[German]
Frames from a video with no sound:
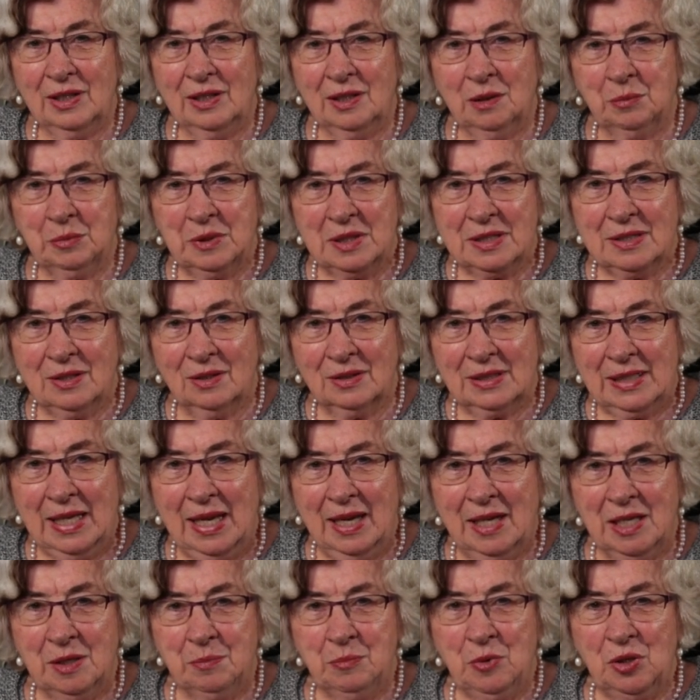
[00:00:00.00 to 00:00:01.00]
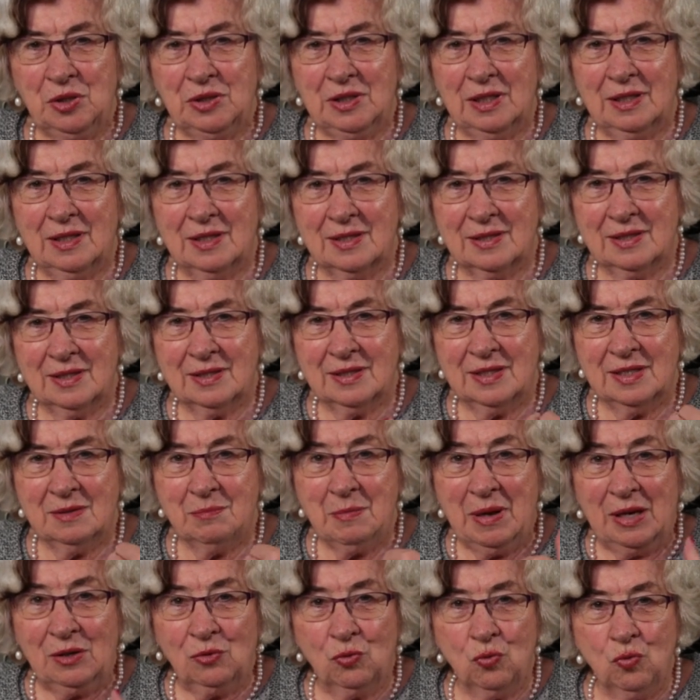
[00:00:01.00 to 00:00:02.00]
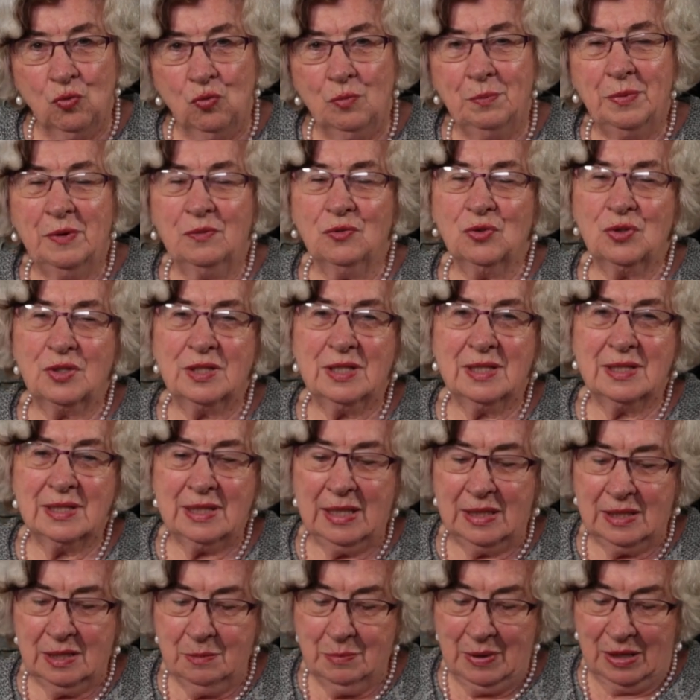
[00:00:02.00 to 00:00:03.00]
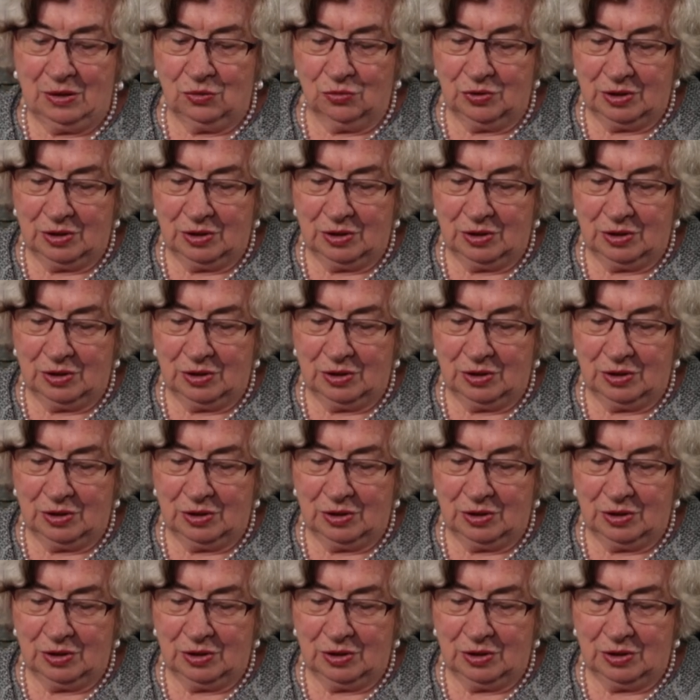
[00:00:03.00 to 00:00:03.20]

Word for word: Ich habe gesagt, Herr, ich möchte, dass das in mein Unbewusstes geht, in mein